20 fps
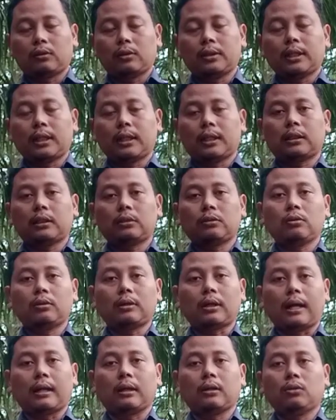Dosis yang kita
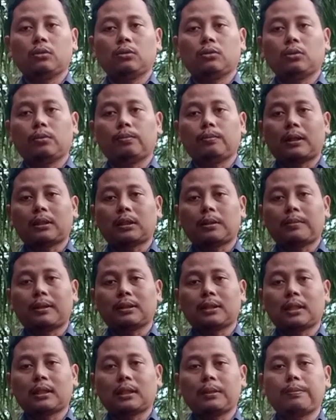tentukan untuk
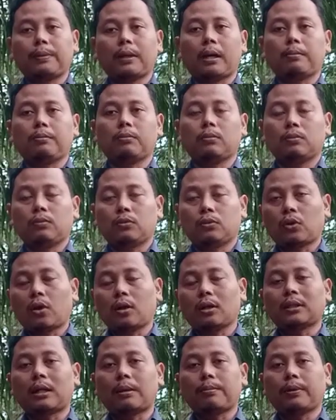masa-masa TBM
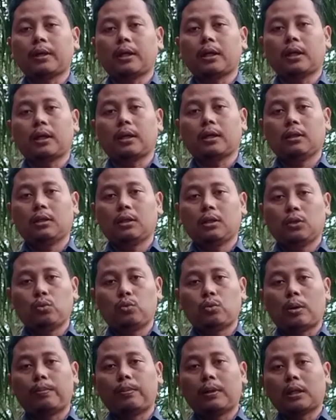0 sampai
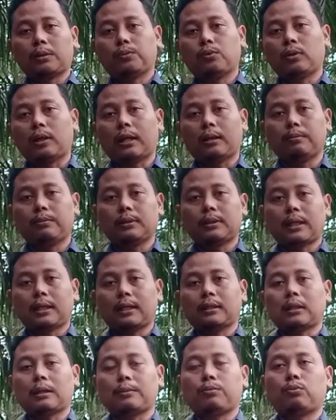12 bulan bisa
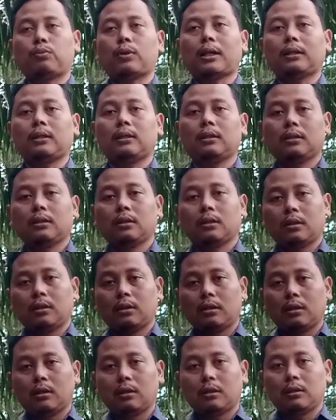kita buat
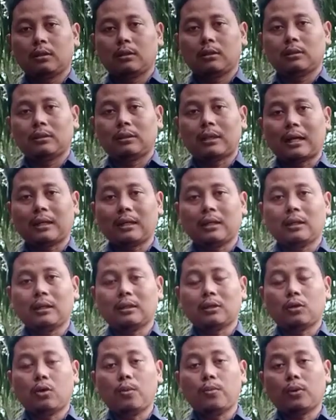
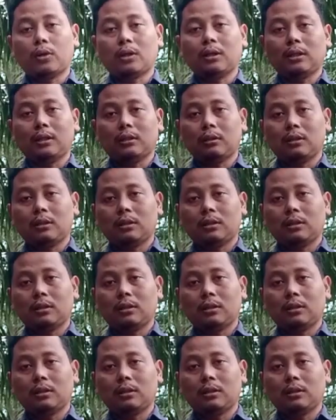dari umur